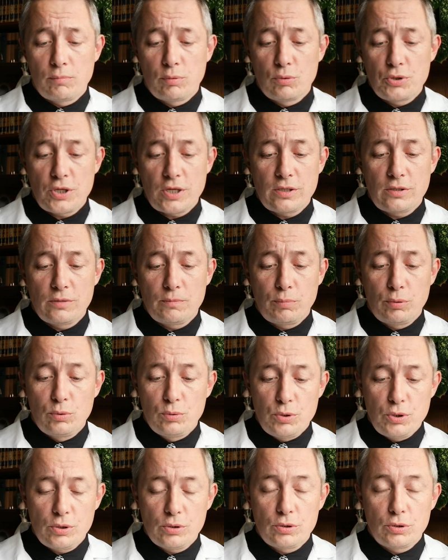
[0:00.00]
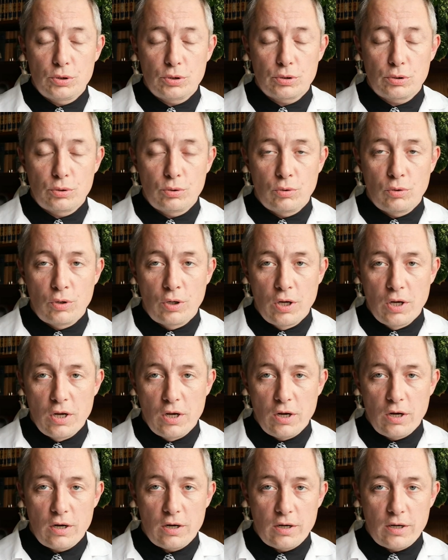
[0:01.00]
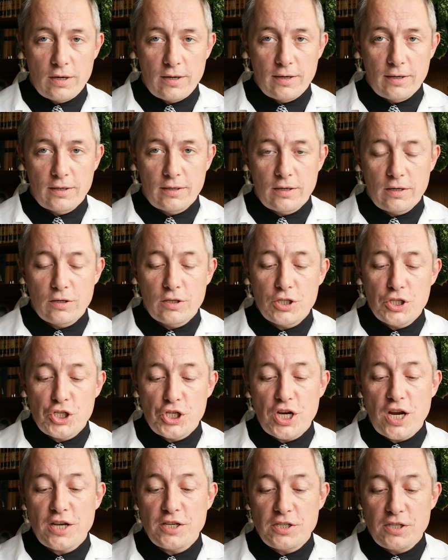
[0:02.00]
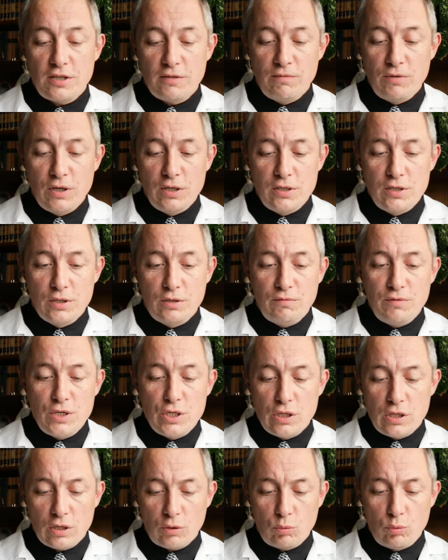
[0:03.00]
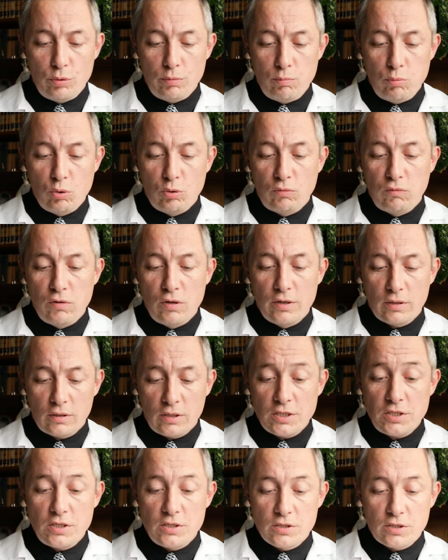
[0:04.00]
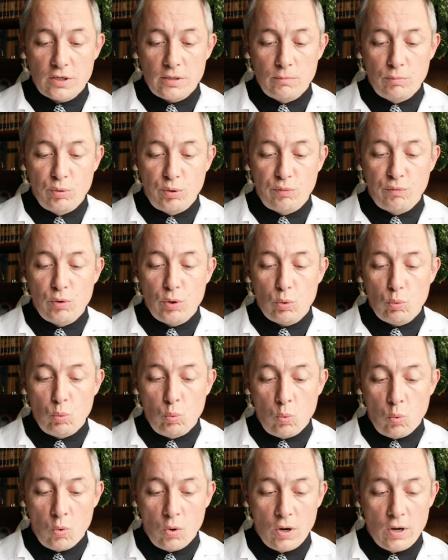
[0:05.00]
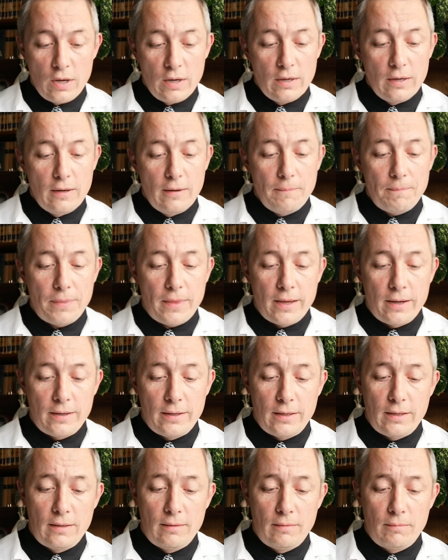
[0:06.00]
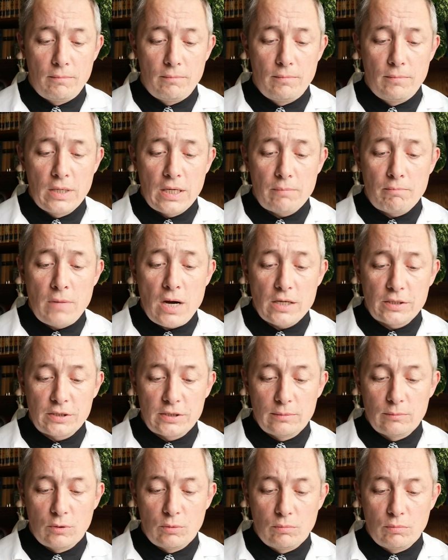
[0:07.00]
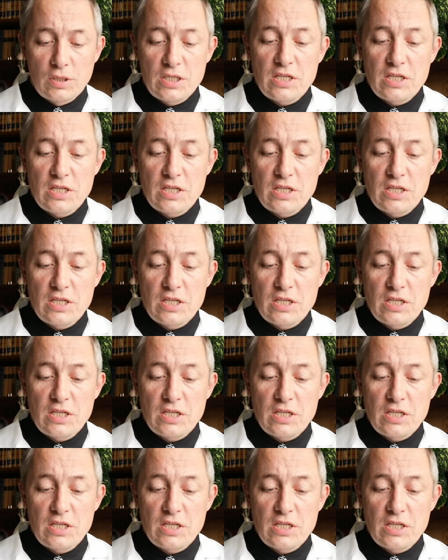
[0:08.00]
Получал, получилось, что счастье выглядит в виде такой буквы, латинской буквы «У». Э, максимум,